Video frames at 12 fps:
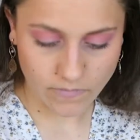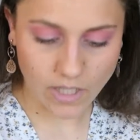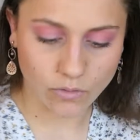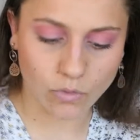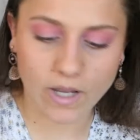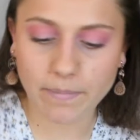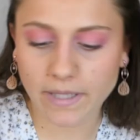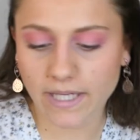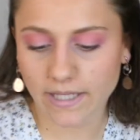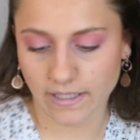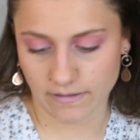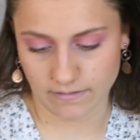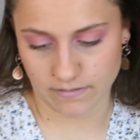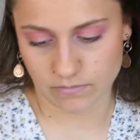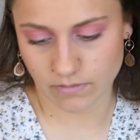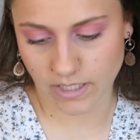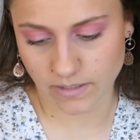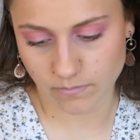Donc après, euh,
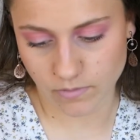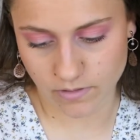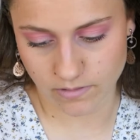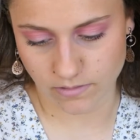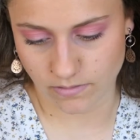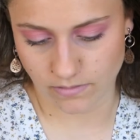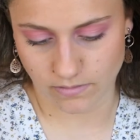concrètement,